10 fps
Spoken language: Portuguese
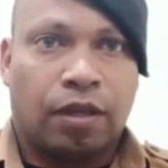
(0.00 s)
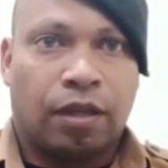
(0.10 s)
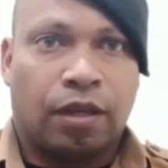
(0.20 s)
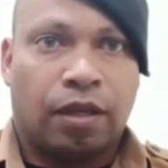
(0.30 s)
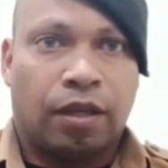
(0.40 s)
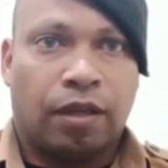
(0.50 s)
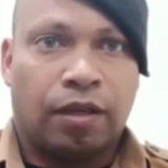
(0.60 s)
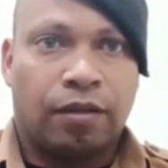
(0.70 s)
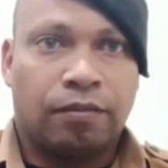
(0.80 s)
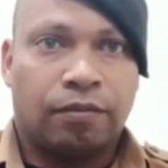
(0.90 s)

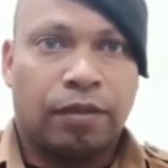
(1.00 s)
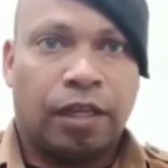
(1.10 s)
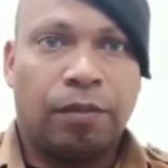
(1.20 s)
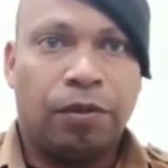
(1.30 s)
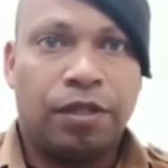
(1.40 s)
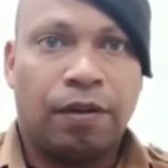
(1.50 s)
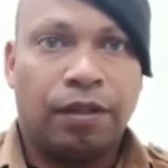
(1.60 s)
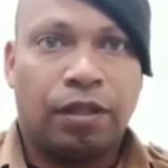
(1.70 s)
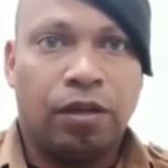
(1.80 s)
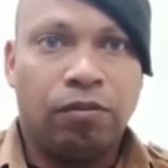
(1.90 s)
É, a equipe policial,
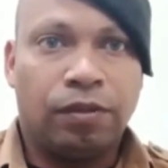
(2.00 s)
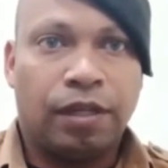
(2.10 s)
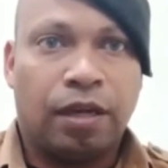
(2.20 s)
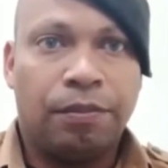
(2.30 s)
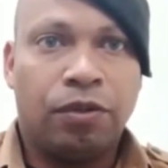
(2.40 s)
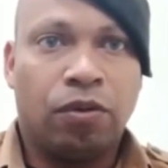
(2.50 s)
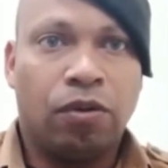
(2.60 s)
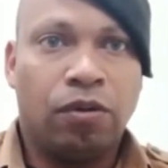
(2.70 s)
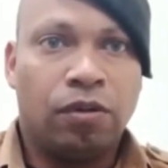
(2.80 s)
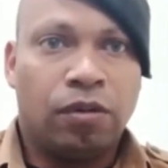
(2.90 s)
então,
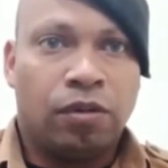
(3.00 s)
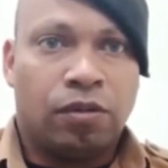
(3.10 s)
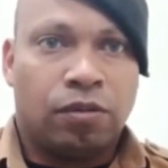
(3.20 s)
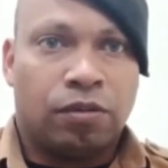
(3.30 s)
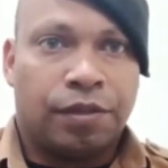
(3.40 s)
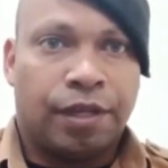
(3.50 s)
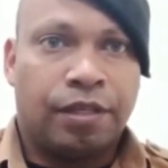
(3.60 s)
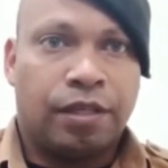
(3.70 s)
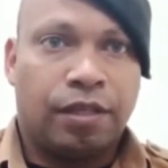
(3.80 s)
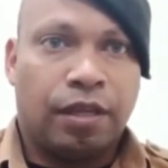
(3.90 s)
encaminhou
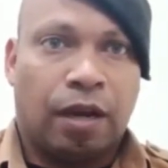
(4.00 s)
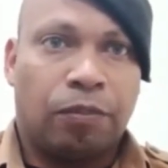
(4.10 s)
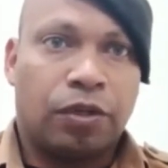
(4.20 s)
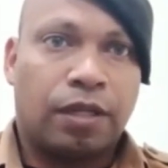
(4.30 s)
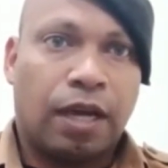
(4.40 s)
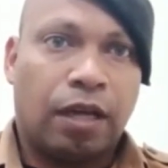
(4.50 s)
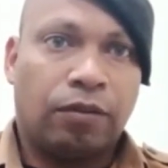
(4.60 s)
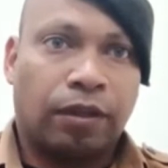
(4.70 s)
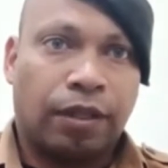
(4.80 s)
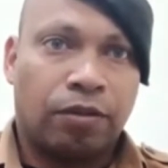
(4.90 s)
esse
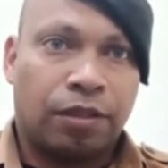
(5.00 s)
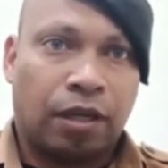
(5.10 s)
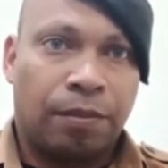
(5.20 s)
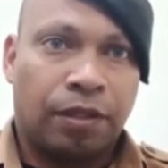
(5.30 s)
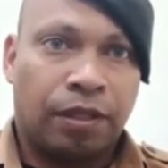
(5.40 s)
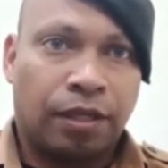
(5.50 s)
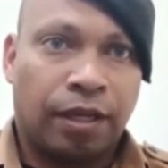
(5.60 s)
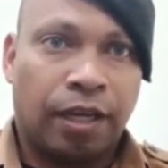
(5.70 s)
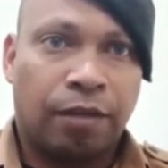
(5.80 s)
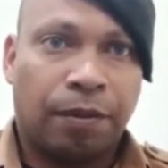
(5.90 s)
abordado até o destacamento Rancho
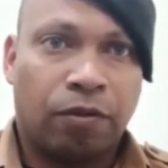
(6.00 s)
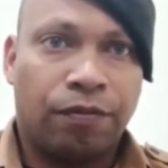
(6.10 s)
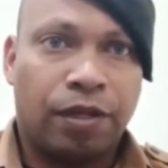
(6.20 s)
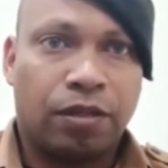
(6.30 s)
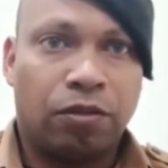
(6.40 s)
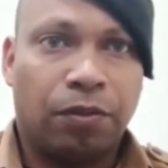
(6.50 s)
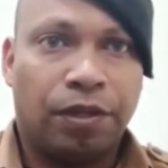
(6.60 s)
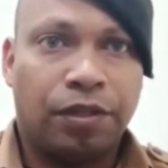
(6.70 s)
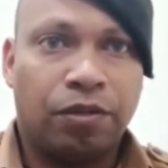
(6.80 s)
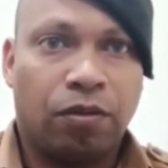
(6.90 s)
Alegre para convicção do
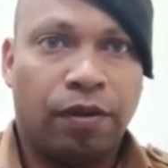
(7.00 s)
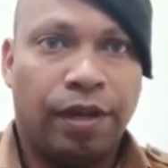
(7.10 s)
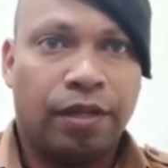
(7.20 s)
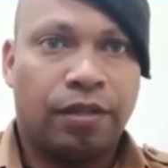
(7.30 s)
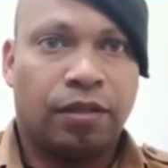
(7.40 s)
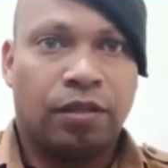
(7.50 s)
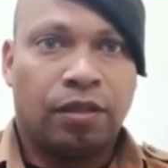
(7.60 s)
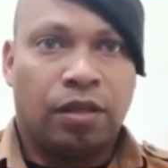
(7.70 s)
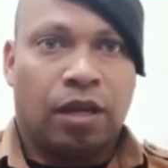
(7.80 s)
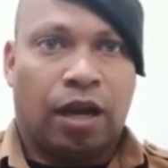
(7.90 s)
boletim de ocorrência.
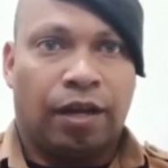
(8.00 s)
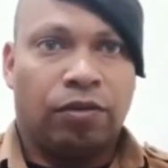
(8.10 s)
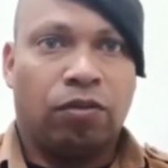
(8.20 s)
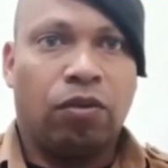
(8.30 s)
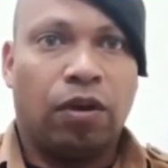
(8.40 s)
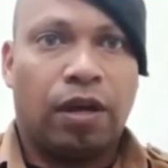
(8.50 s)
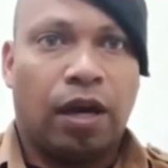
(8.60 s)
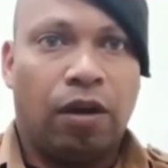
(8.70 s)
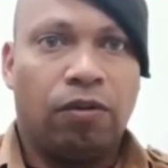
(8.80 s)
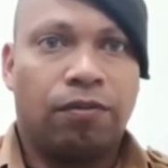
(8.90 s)
Aí, no
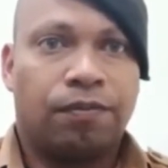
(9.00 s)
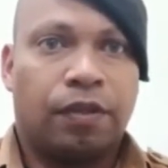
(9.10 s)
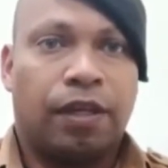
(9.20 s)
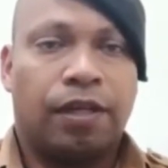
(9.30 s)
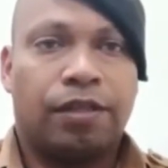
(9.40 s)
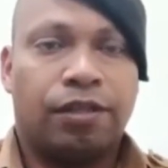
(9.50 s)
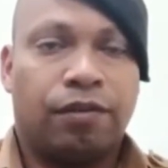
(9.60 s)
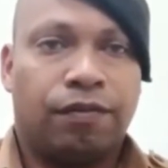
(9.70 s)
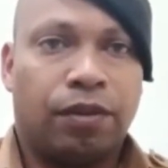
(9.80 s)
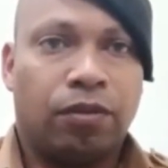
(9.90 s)
local, esse
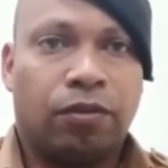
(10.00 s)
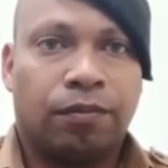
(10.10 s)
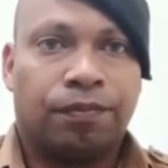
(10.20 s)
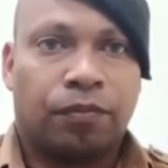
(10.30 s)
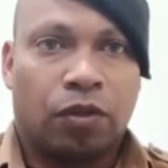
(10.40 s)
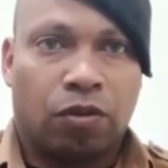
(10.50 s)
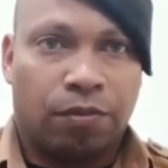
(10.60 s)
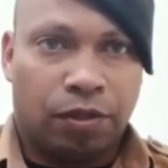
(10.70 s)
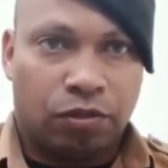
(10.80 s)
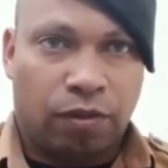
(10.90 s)
indivíduo
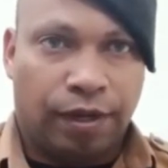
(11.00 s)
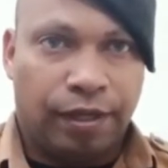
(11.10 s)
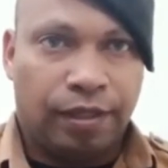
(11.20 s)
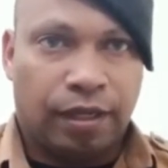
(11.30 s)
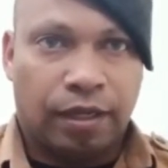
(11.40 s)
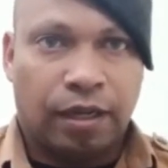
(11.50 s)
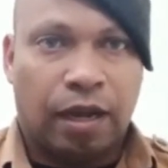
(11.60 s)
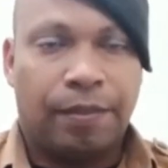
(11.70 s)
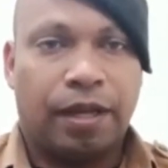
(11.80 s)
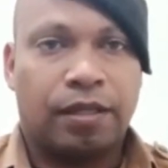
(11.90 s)
começou ainda
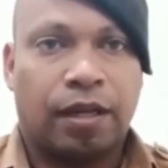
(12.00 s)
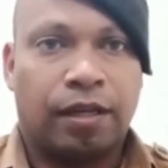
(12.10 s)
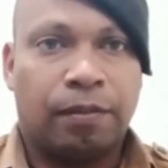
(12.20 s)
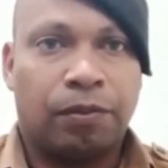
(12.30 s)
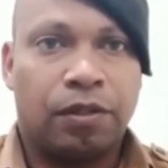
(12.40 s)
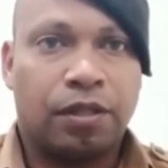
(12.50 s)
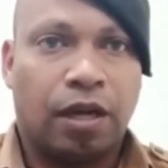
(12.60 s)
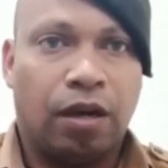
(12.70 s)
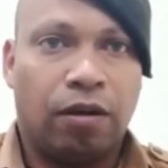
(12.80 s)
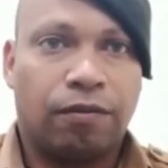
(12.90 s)
a ameaçar a equipe
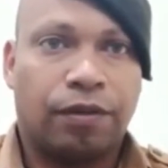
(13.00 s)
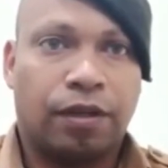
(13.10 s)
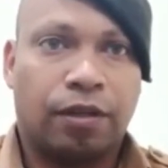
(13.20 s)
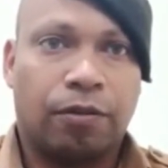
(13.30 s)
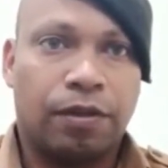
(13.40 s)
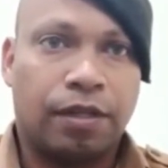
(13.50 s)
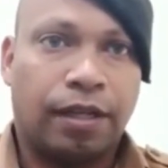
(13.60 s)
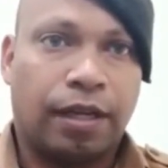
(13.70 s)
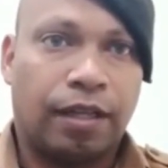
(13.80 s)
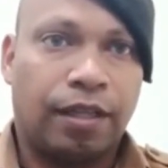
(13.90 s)
policial, falando que quando
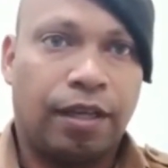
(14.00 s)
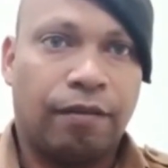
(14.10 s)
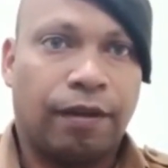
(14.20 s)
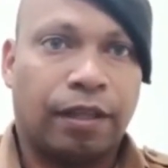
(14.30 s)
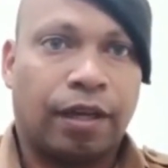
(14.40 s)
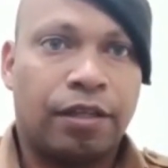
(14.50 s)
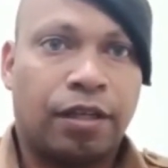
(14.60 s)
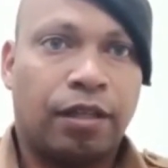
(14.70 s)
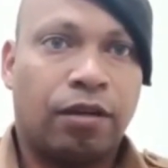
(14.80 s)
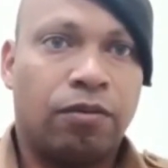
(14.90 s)
sair da cadeia vai atrás
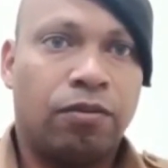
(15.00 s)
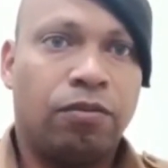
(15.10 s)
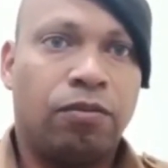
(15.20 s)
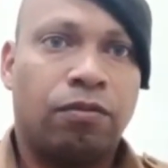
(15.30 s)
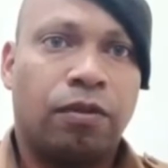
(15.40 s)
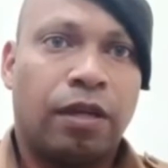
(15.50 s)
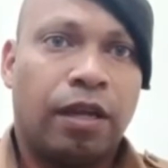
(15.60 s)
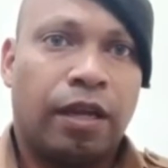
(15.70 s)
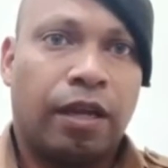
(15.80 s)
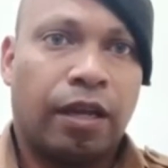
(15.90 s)
de cada um.
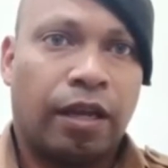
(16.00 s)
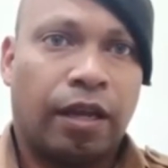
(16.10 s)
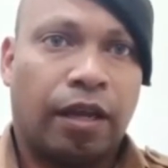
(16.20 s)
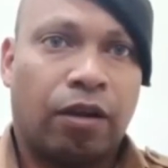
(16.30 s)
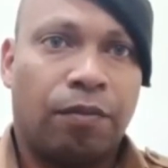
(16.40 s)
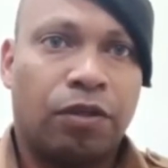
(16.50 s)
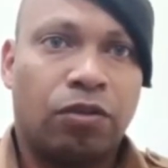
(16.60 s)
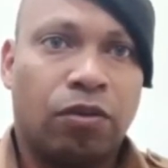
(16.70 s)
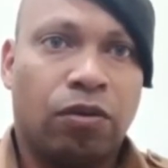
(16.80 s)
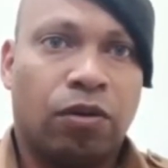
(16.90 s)
É,
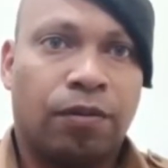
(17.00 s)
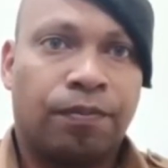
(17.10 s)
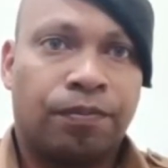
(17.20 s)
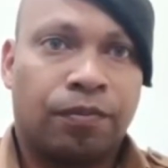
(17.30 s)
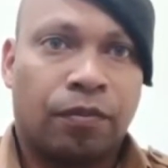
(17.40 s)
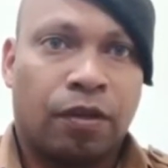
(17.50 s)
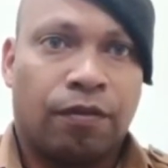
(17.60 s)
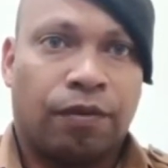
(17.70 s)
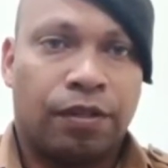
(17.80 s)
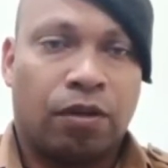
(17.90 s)
começou
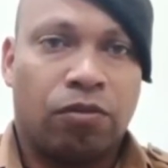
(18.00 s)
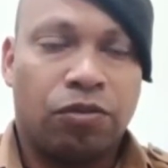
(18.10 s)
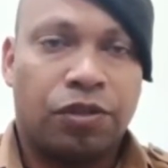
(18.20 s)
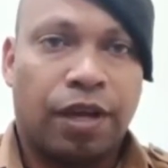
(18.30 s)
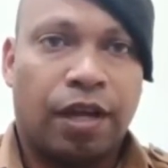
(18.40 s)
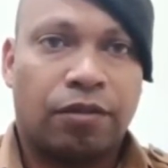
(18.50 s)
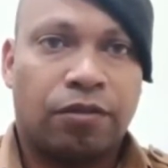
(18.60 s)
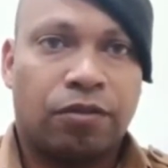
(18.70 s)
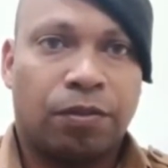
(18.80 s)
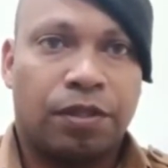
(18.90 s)
a fazer alguns
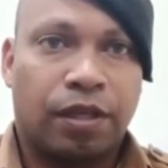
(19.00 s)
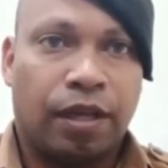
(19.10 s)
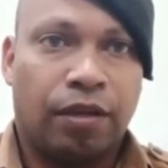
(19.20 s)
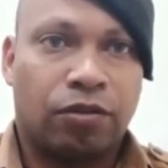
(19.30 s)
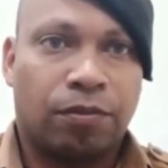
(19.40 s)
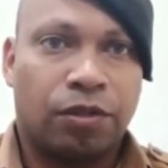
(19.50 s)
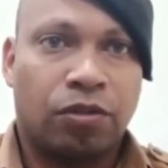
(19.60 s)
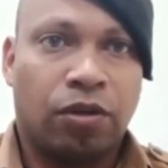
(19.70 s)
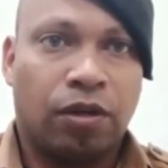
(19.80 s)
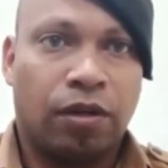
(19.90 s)
gestos obscenos,
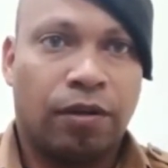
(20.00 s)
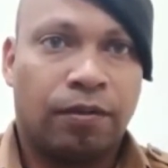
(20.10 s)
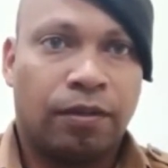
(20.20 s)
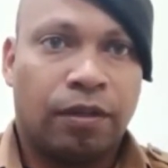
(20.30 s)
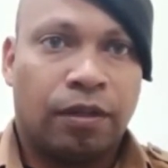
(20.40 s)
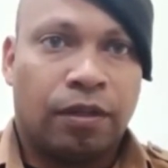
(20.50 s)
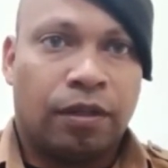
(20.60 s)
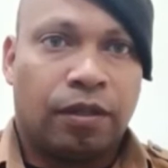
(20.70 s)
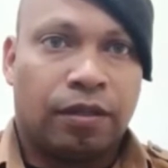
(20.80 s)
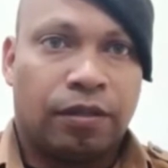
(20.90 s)
começou a
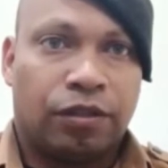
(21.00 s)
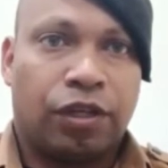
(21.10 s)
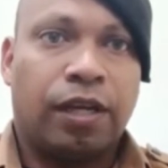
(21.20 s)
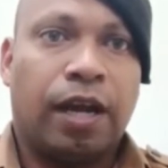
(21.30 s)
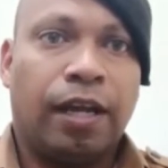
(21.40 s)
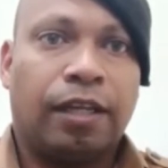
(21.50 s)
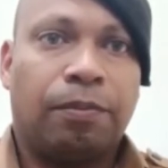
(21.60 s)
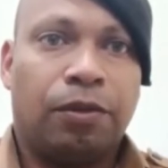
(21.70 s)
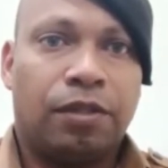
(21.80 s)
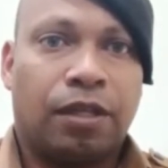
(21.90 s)
xingar a
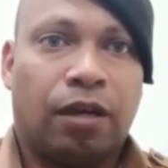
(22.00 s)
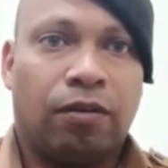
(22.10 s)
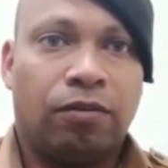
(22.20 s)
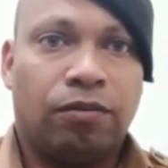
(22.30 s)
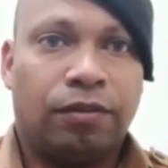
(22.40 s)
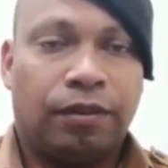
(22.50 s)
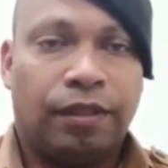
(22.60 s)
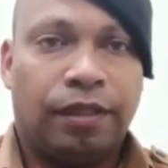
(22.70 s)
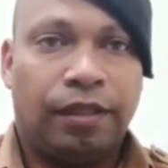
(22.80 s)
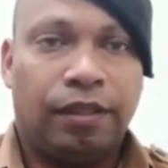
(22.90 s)
equipe policial
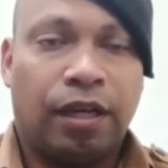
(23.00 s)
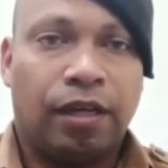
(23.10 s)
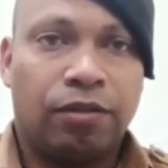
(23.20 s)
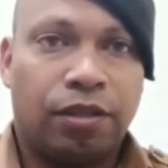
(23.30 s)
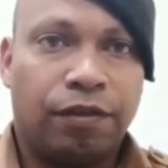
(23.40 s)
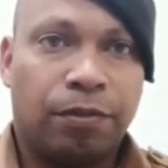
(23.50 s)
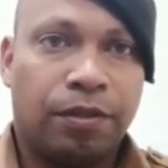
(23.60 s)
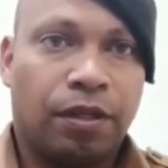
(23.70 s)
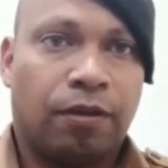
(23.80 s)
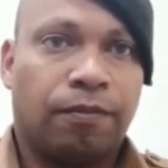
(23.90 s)
e indagando o serviço
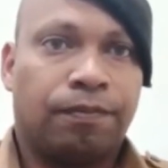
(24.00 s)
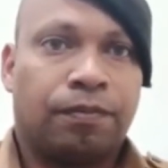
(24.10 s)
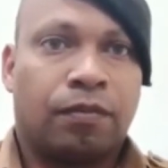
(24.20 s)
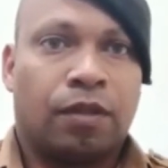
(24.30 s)
policial.